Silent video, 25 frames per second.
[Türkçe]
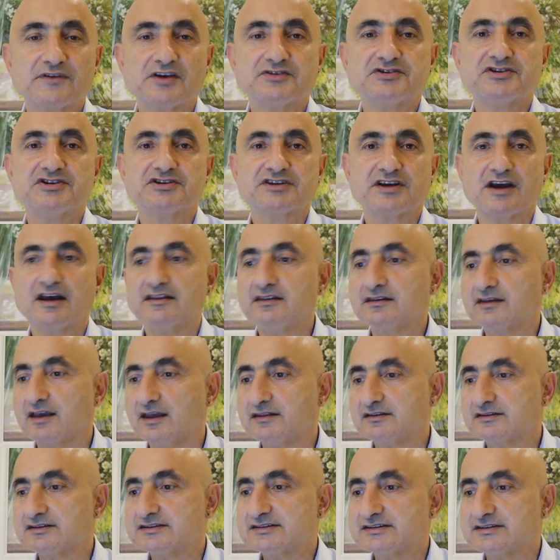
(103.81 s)
Geçişkenlik
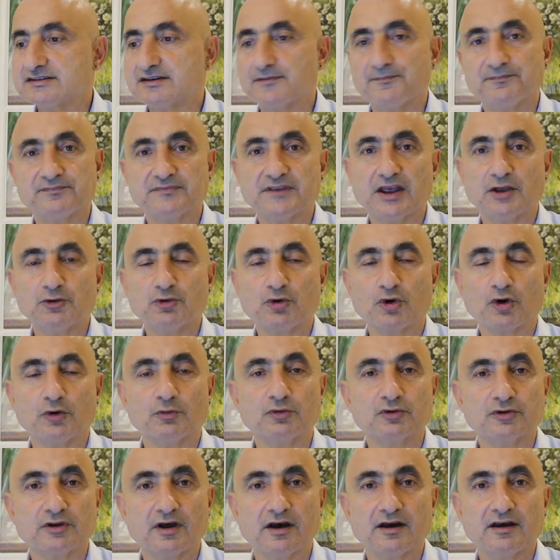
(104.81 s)
etkisi
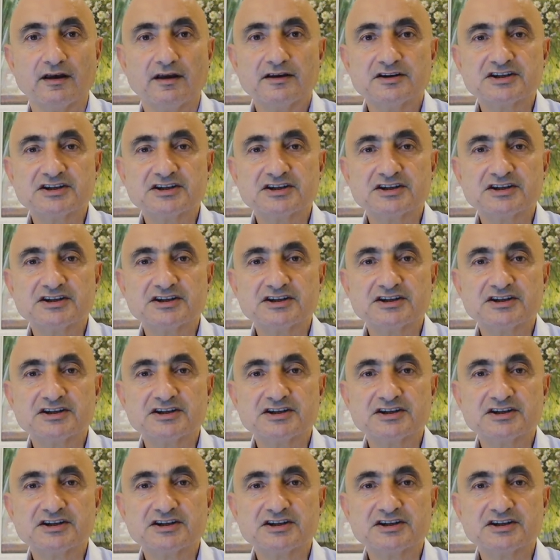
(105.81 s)
deniyor buna.